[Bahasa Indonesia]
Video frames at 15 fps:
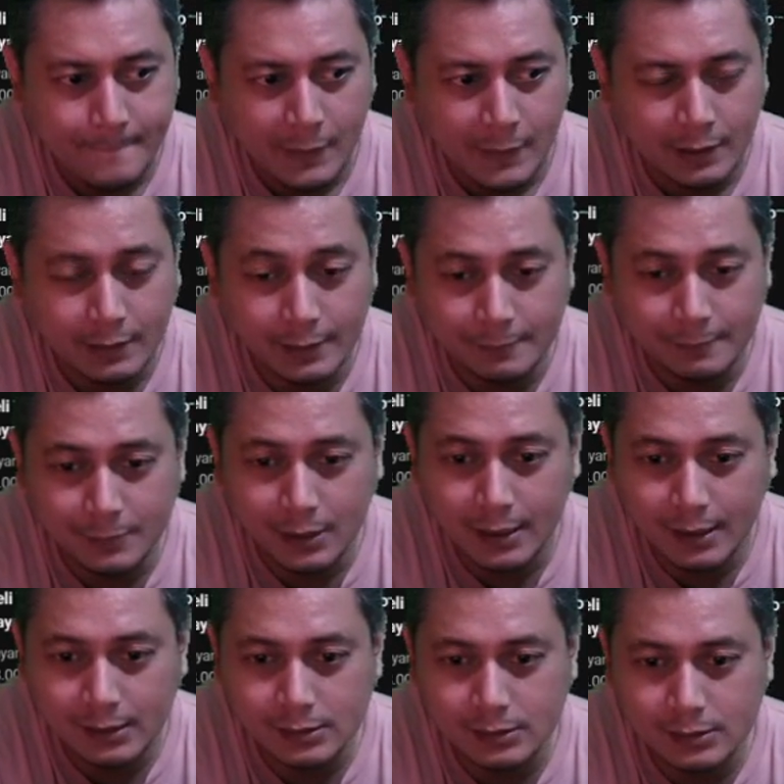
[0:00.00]
klaim
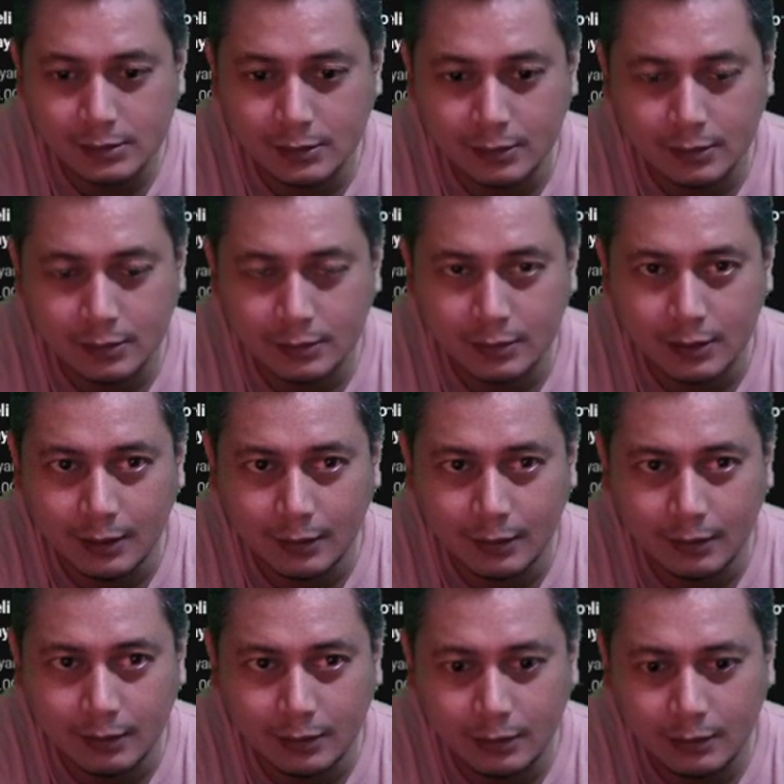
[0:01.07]
garansi ya
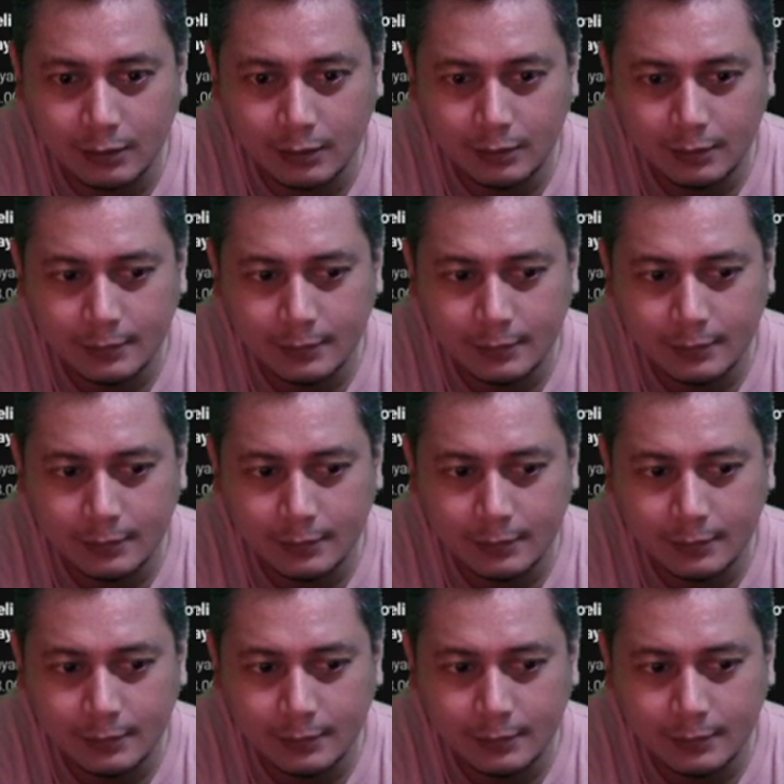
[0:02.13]
dari